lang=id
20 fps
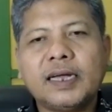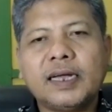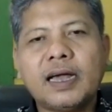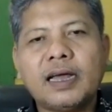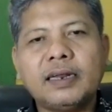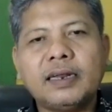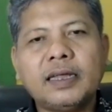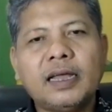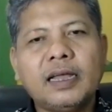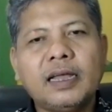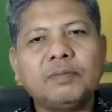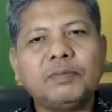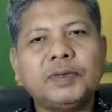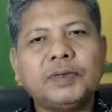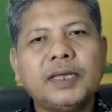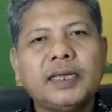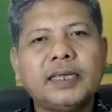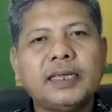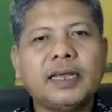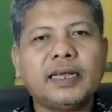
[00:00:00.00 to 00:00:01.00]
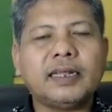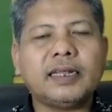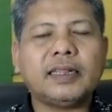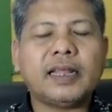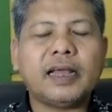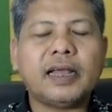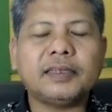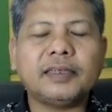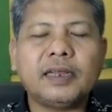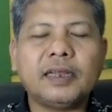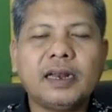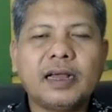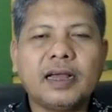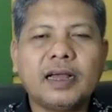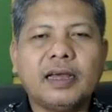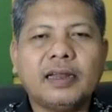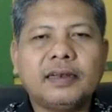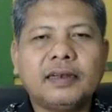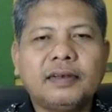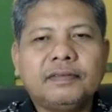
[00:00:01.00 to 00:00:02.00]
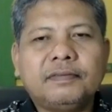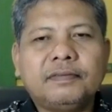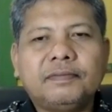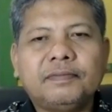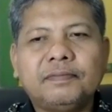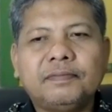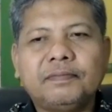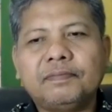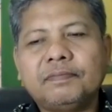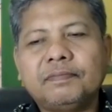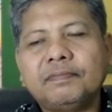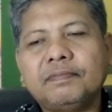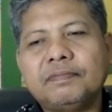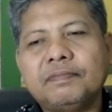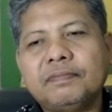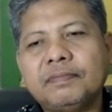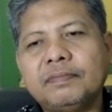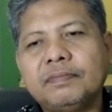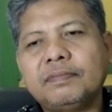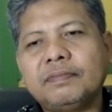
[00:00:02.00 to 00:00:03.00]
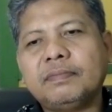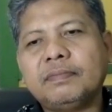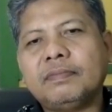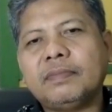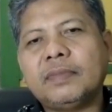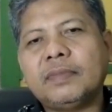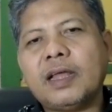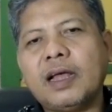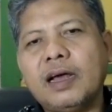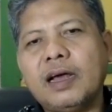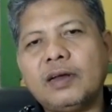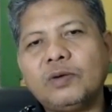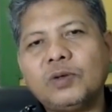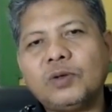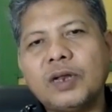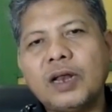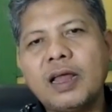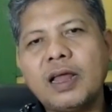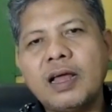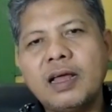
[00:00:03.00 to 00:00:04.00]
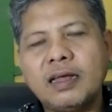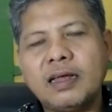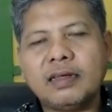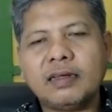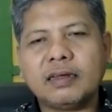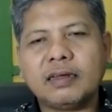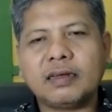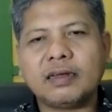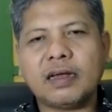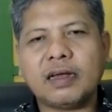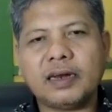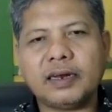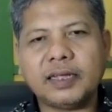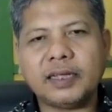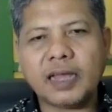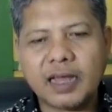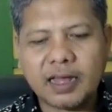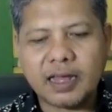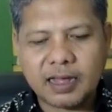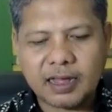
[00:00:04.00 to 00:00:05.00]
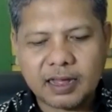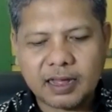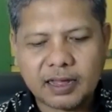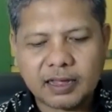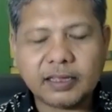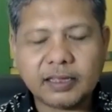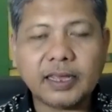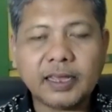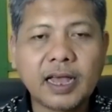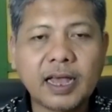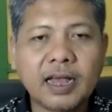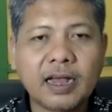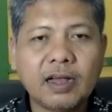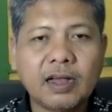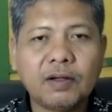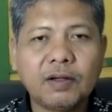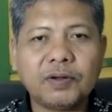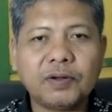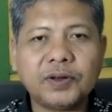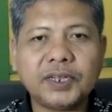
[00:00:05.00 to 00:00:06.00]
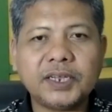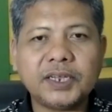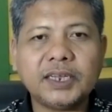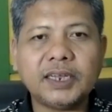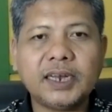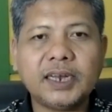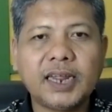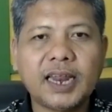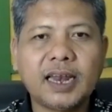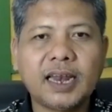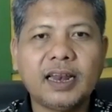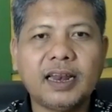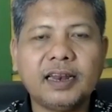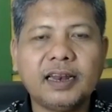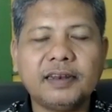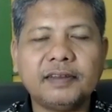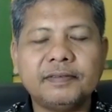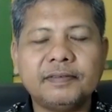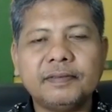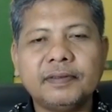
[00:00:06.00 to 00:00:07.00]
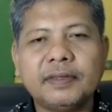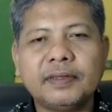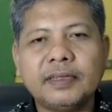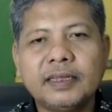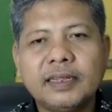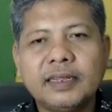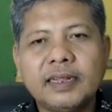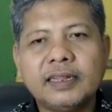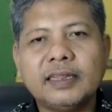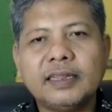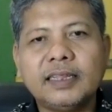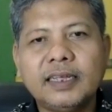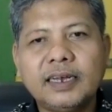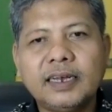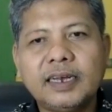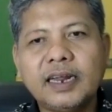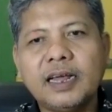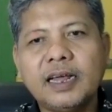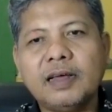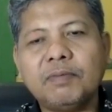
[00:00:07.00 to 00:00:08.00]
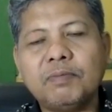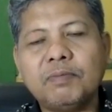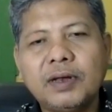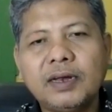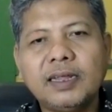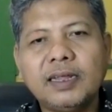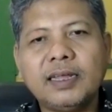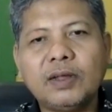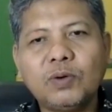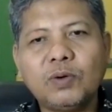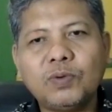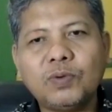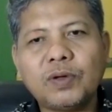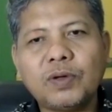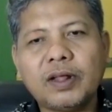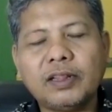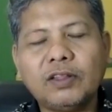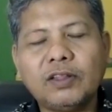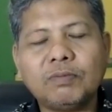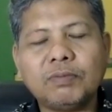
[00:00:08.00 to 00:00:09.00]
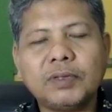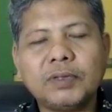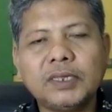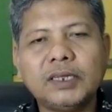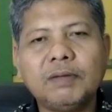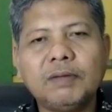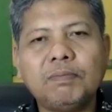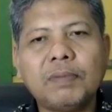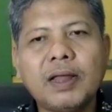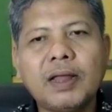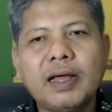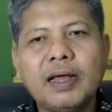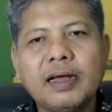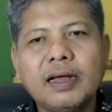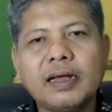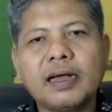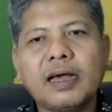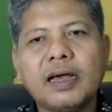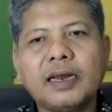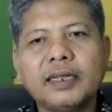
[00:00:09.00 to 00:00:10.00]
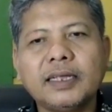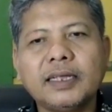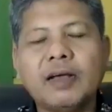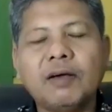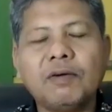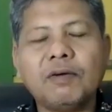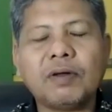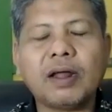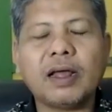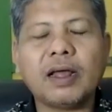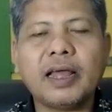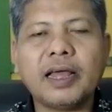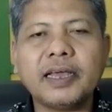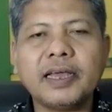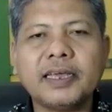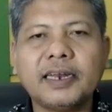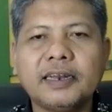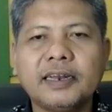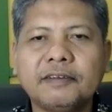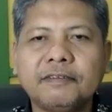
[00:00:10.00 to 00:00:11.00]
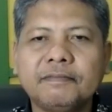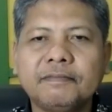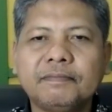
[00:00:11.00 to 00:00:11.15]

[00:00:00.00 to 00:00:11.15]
Karya ilmiah yang kita hasilkan haruslah karya yang orisinil, tidak meniru atau menjiplak karya orang lain.